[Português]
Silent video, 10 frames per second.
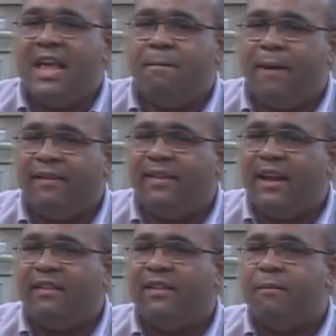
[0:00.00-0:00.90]
e
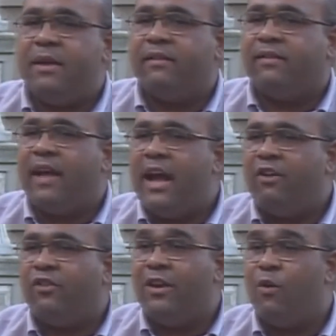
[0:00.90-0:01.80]
passar essa
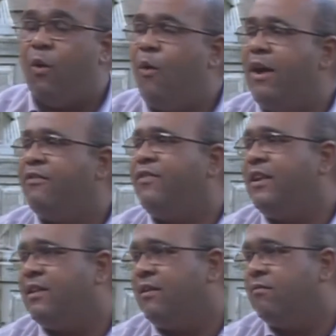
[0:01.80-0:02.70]
mensagem com a
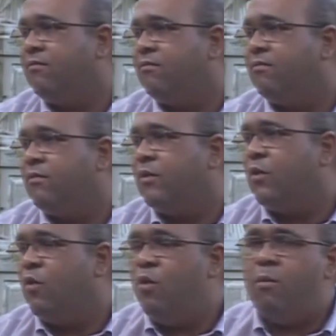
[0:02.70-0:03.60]
vida.
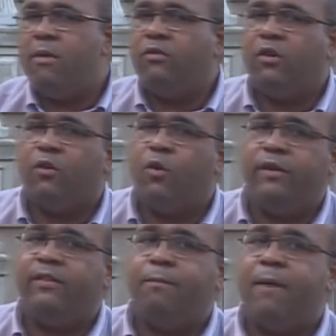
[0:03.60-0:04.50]
Uma só
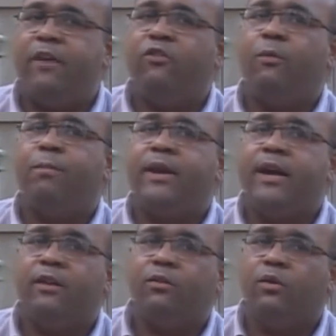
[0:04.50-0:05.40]
coisa se pede do
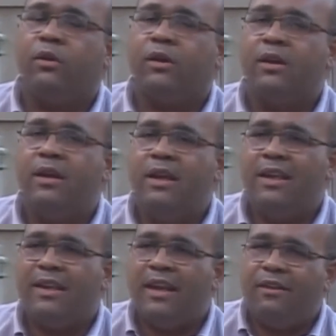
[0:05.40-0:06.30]
pregador:
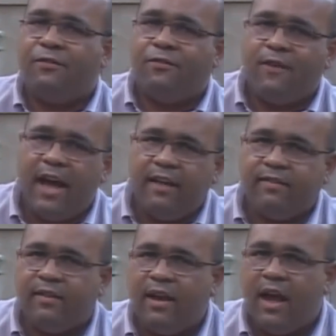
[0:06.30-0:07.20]
que ele
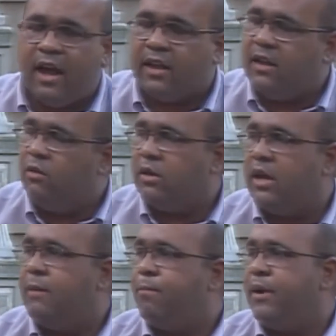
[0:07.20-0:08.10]
faça aquilo que
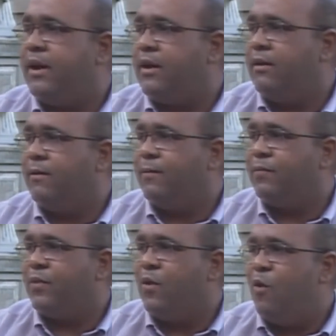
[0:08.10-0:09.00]
ele prega.
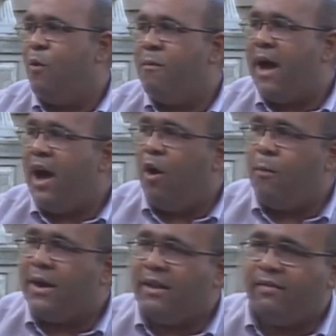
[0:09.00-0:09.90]
Uma
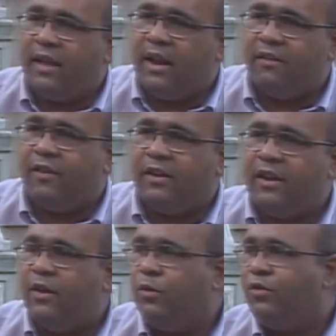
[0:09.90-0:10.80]
alma que se eleva a
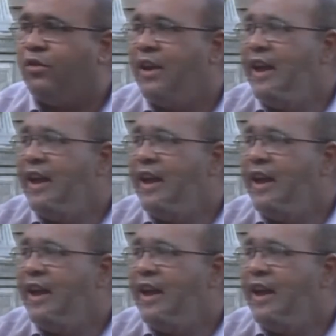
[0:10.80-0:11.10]
Deus,